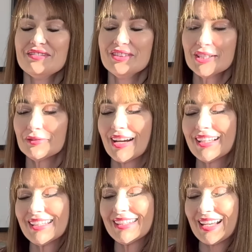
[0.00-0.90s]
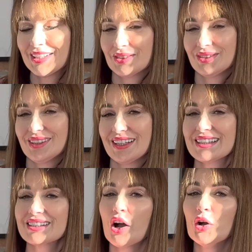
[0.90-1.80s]
Wysiewanie nasion
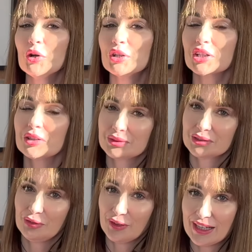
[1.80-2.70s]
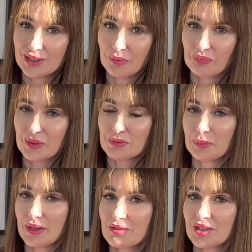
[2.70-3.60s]
jest ogromną frajdą. Po
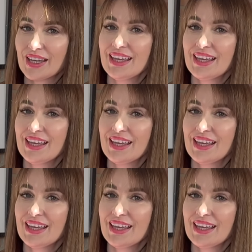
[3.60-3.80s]
pierwsze,